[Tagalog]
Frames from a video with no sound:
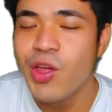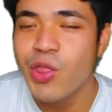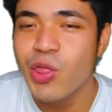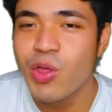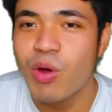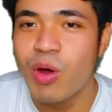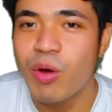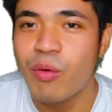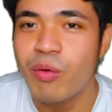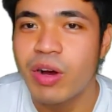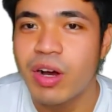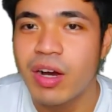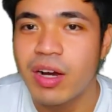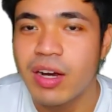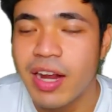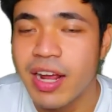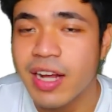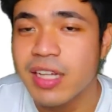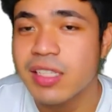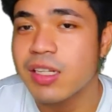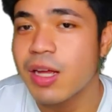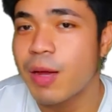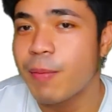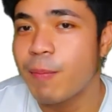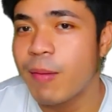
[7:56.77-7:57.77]
to our
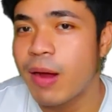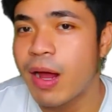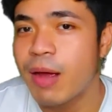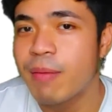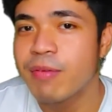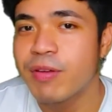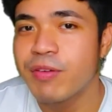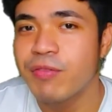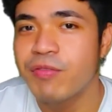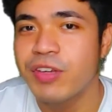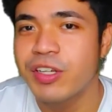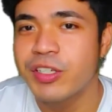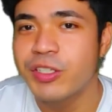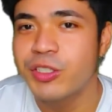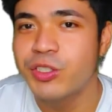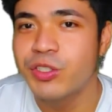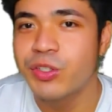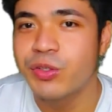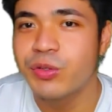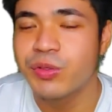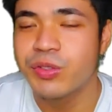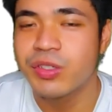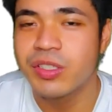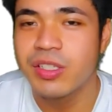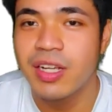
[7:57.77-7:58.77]
next upcoming
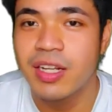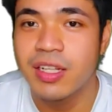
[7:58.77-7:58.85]
videos.